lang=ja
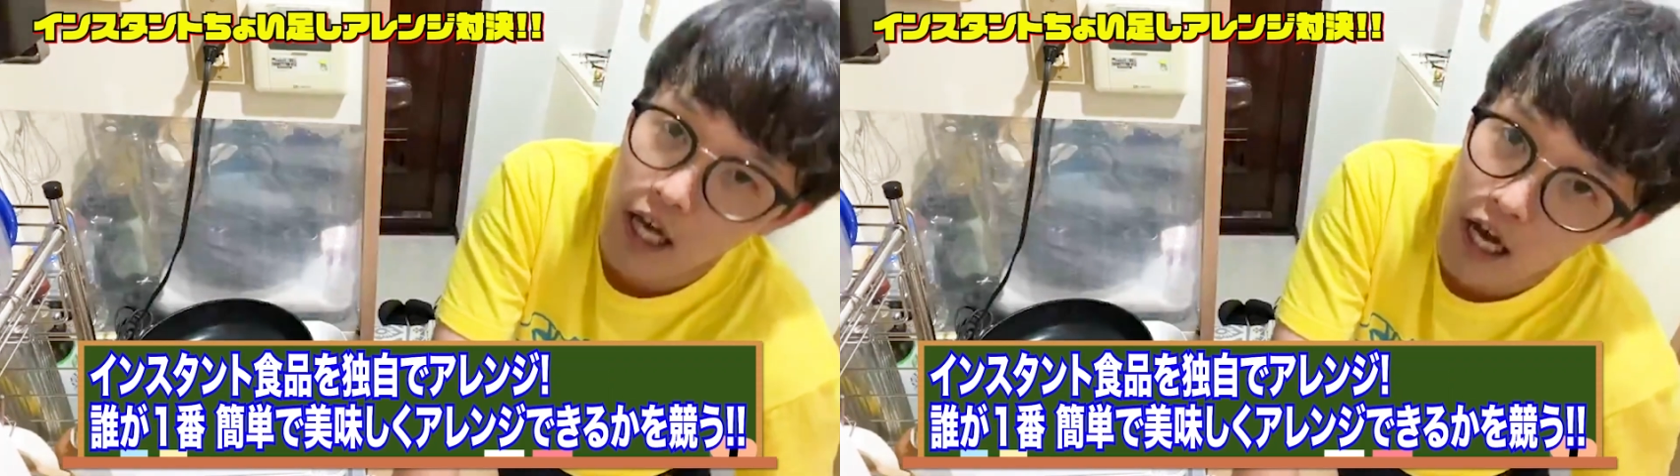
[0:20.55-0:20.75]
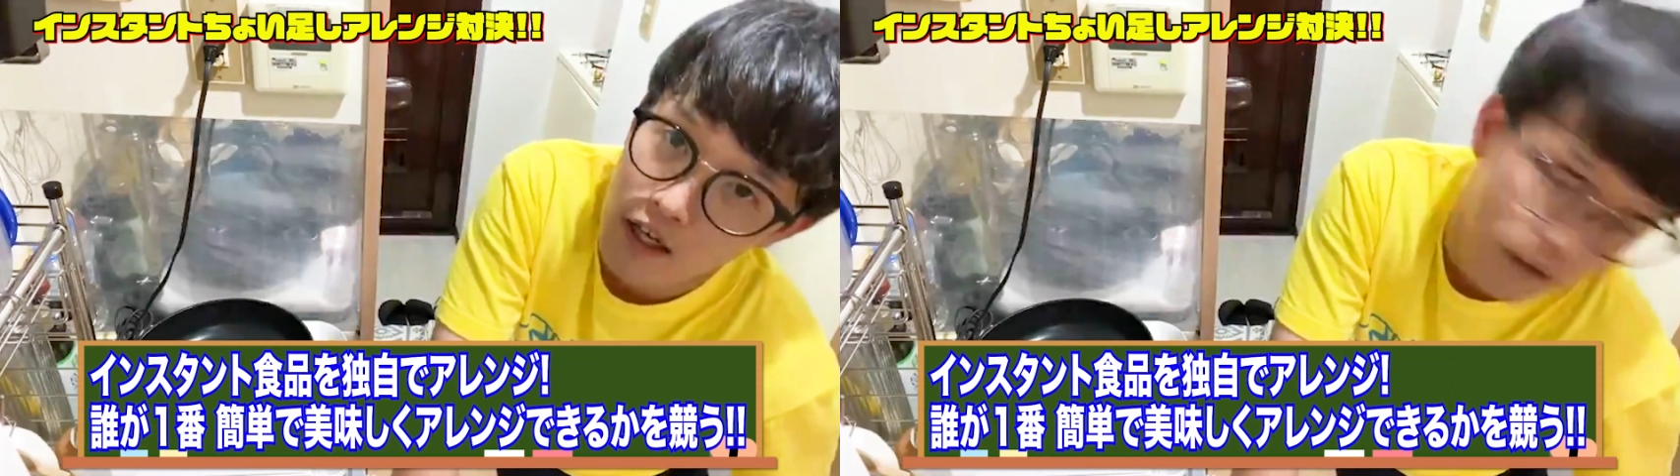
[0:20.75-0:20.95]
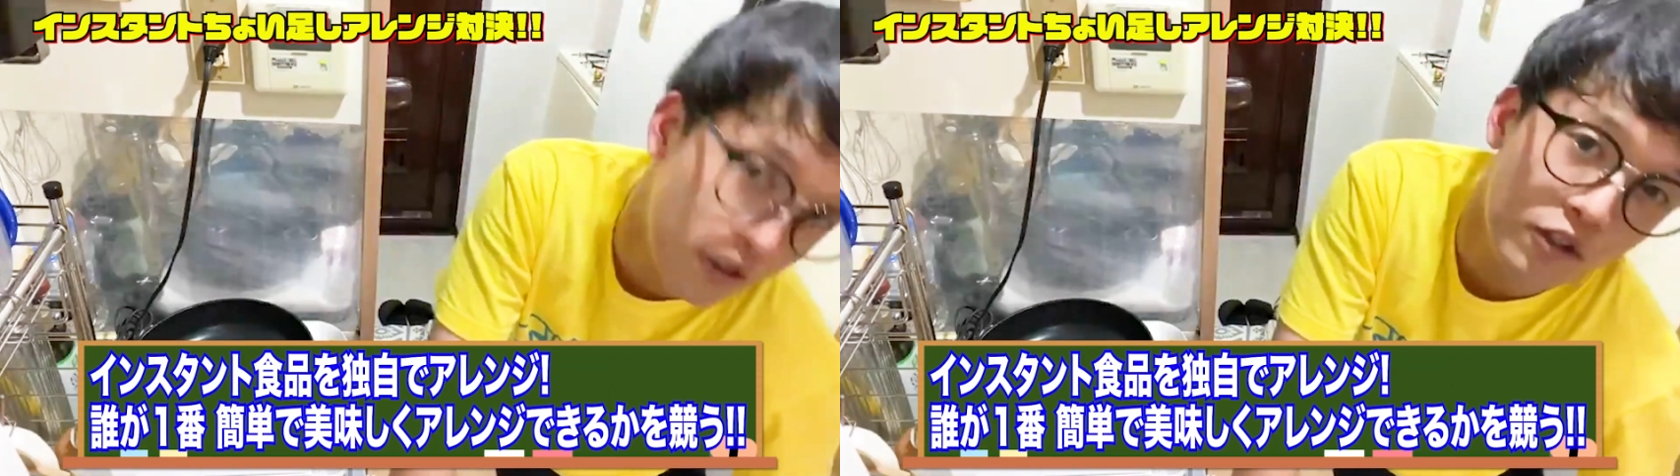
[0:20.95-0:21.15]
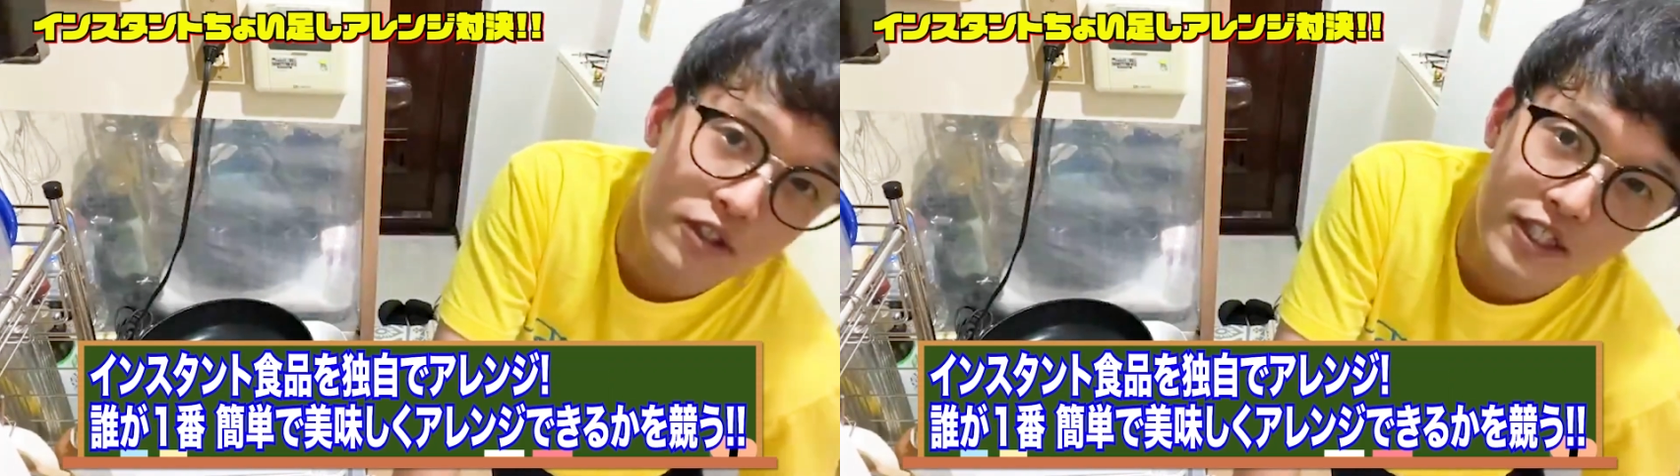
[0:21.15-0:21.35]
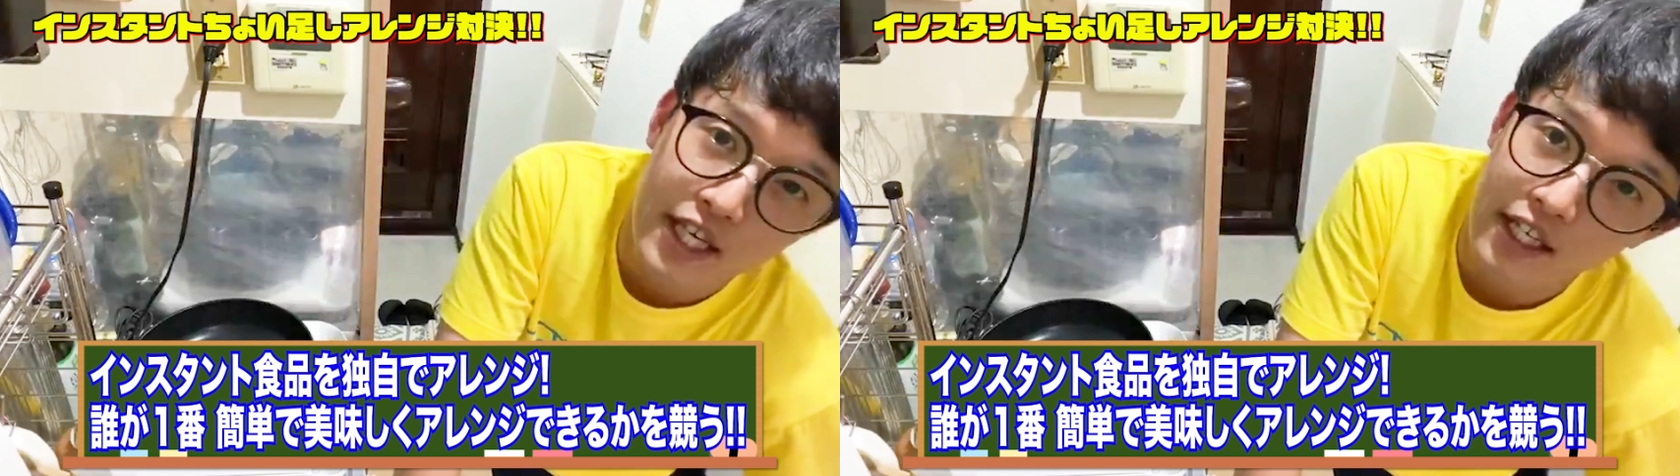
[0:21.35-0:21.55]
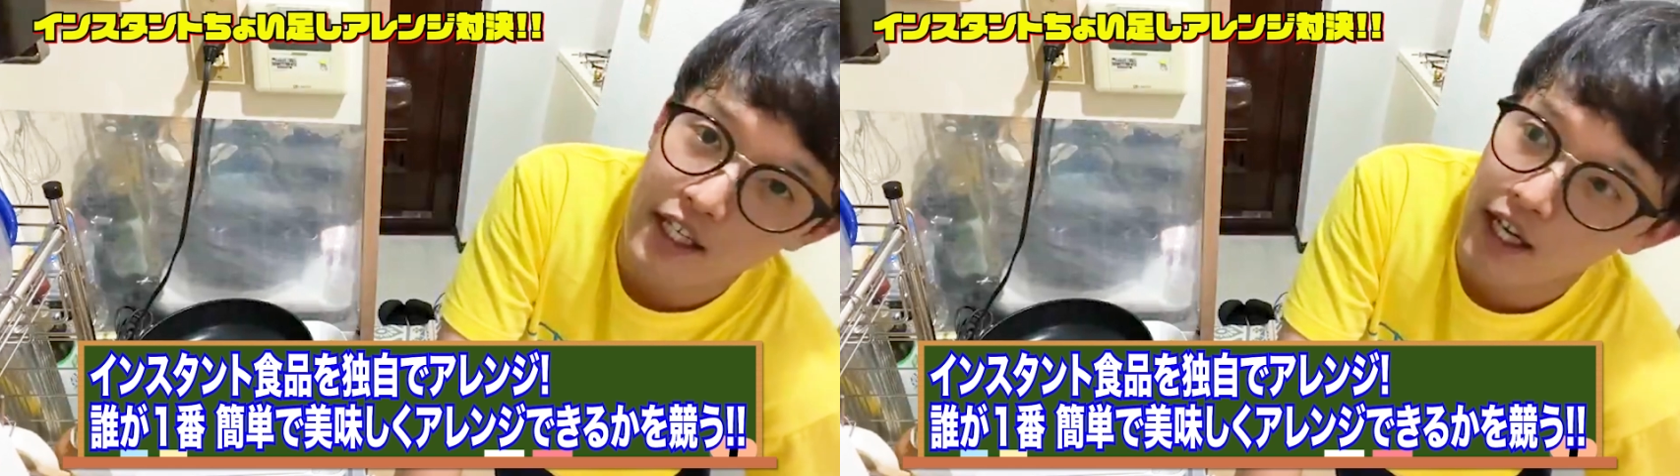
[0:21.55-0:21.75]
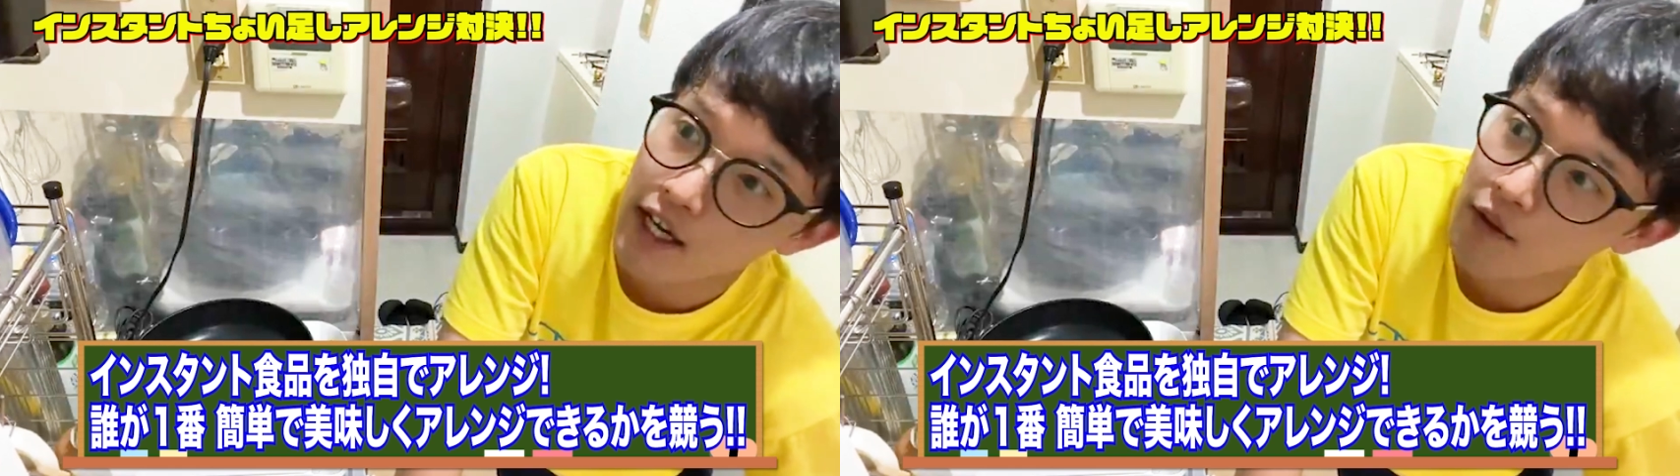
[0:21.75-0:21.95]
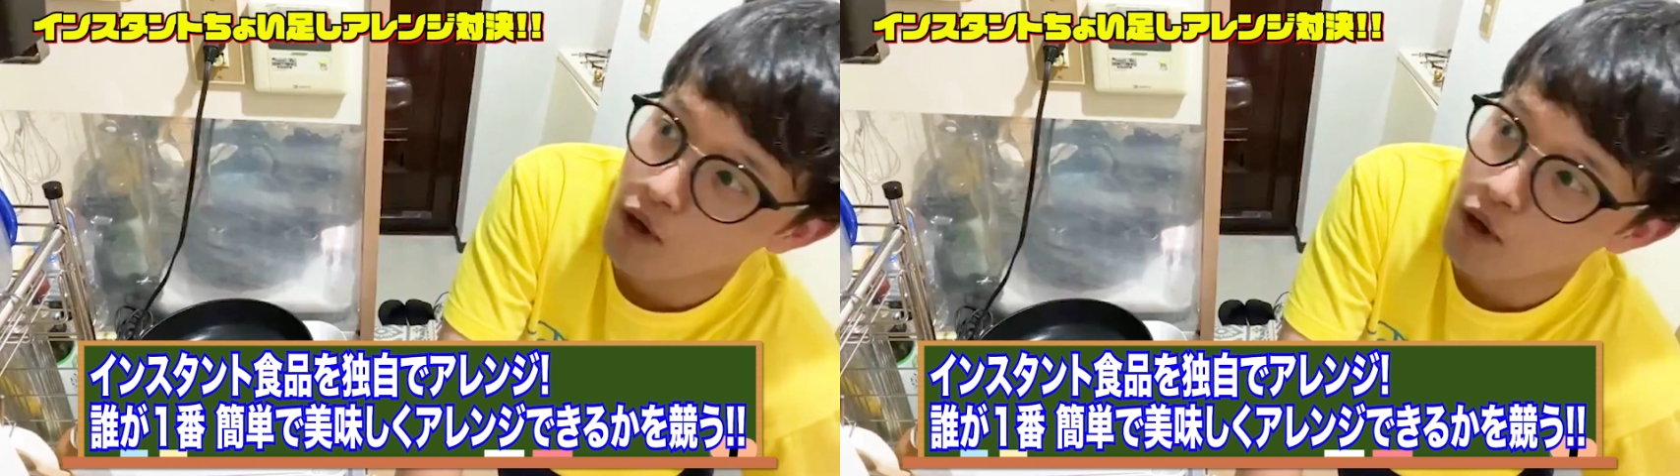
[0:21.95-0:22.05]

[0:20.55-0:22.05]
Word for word: あの前回